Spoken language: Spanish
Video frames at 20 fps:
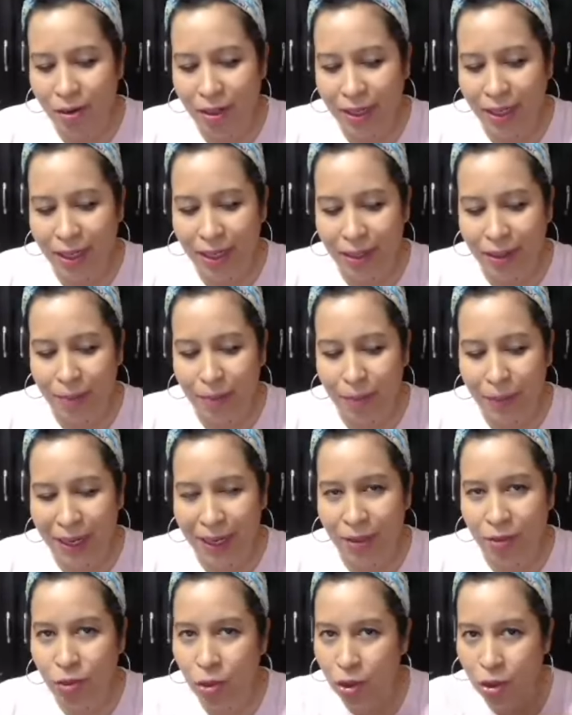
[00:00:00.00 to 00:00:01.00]
que
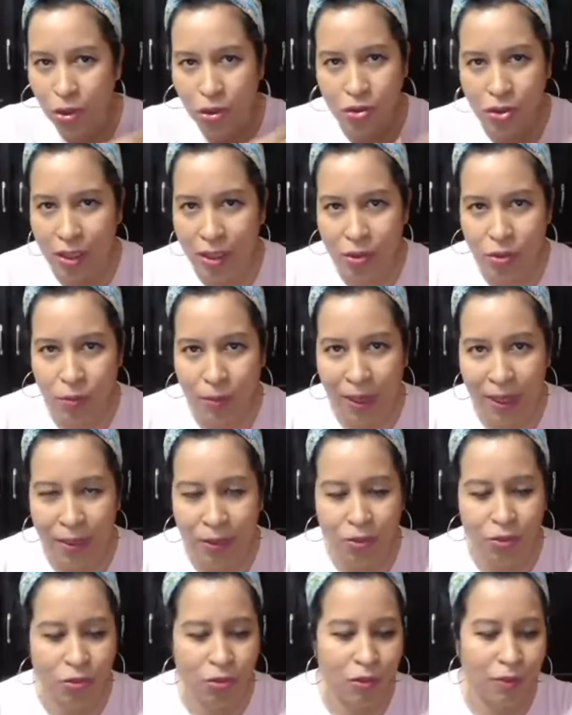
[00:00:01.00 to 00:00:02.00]
para todos los seres
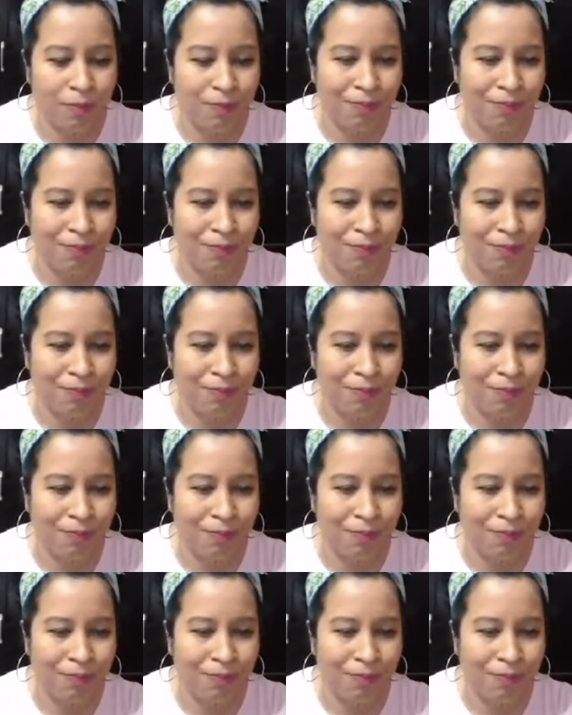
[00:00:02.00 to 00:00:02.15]
humanos,